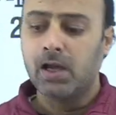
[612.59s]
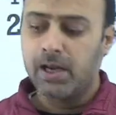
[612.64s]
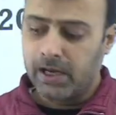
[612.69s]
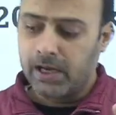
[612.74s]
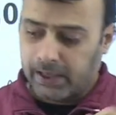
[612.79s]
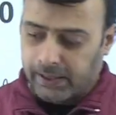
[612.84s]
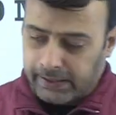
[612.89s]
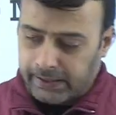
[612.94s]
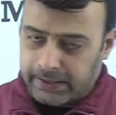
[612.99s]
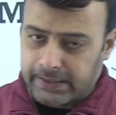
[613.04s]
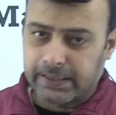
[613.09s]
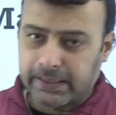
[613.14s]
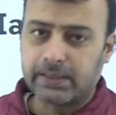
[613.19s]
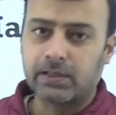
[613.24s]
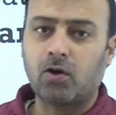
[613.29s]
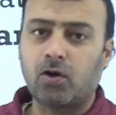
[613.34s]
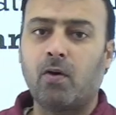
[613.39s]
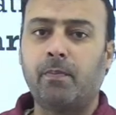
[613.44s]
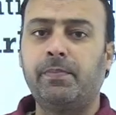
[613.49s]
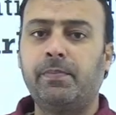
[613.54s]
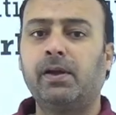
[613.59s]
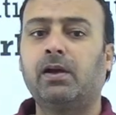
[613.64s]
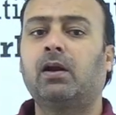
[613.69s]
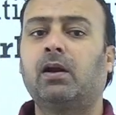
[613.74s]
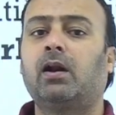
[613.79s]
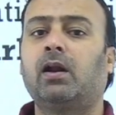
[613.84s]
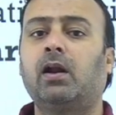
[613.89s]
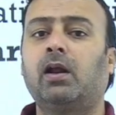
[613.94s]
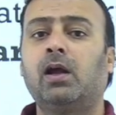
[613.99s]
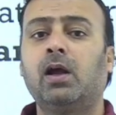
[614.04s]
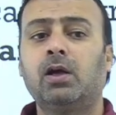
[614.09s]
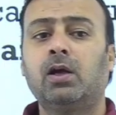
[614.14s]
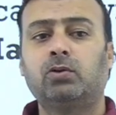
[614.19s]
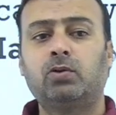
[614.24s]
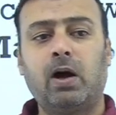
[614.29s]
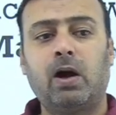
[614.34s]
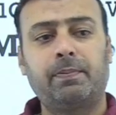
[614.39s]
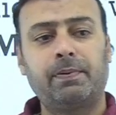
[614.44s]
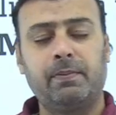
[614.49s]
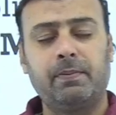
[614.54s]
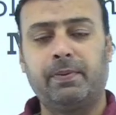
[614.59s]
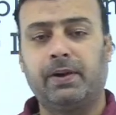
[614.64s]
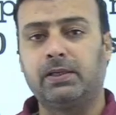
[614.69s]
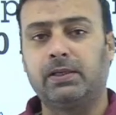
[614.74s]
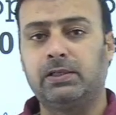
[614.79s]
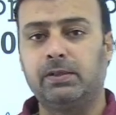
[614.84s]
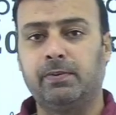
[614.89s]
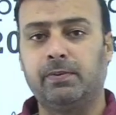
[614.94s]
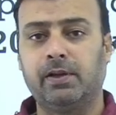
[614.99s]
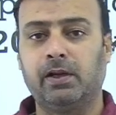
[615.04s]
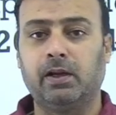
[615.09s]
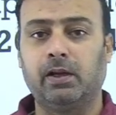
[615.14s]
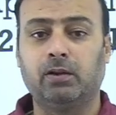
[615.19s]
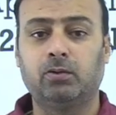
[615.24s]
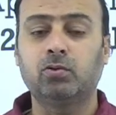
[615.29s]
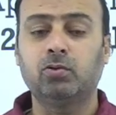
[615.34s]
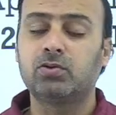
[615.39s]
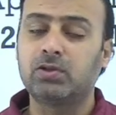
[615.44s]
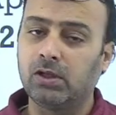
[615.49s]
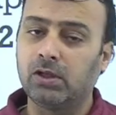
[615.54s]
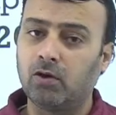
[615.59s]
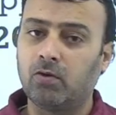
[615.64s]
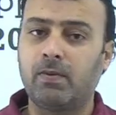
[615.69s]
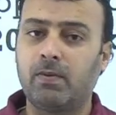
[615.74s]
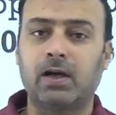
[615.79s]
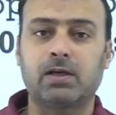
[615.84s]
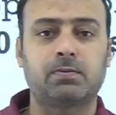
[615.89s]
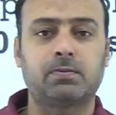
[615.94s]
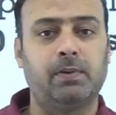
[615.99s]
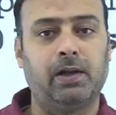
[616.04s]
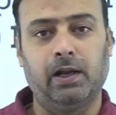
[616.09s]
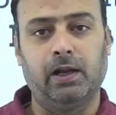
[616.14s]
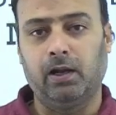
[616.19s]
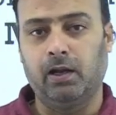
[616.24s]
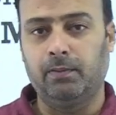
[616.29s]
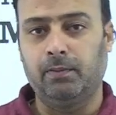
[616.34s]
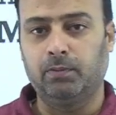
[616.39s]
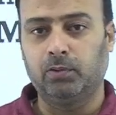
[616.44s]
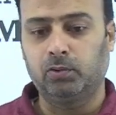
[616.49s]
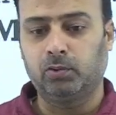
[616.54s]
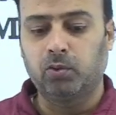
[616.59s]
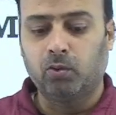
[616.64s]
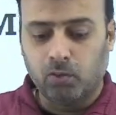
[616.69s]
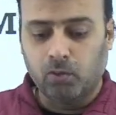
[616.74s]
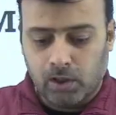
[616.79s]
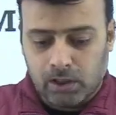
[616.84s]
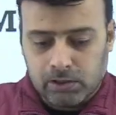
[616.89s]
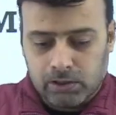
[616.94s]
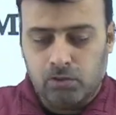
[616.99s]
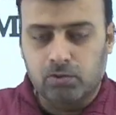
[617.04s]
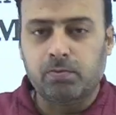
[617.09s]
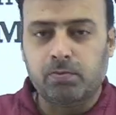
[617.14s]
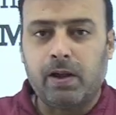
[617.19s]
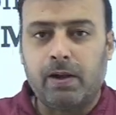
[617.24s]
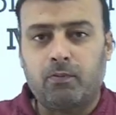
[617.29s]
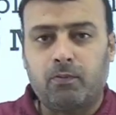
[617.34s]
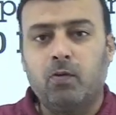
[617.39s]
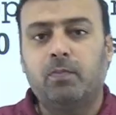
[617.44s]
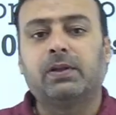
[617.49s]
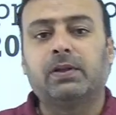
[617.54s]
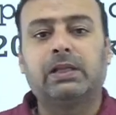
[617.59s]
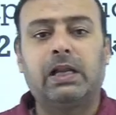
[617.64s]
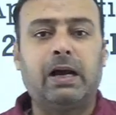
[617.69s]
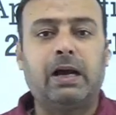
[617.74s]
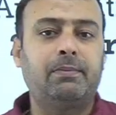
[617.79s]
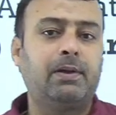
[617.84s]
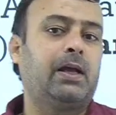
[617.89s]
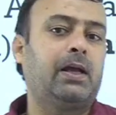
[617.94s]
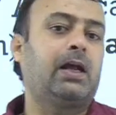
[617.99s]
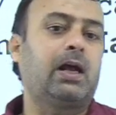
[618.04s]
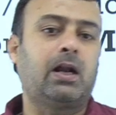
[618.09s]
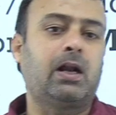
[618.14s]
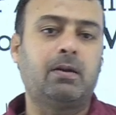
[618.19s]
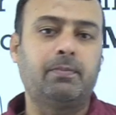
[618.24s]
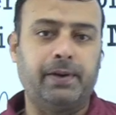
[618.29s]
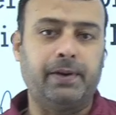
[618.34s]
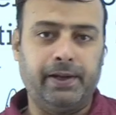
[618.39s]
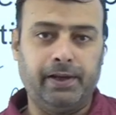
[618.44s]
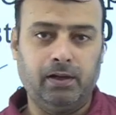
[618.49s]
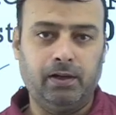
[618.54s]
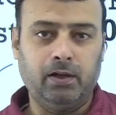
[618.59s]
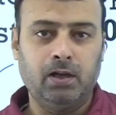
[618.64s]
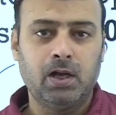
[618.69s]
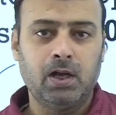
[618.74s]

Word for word: एक नीचे से कॉपी कर ली तो आपकी प्रेसी बनेगी तो जीरो मार्क्स मिलेगा आपको थोड़ा सा उसमें आपको बदलाव लेके आना पड़ेगा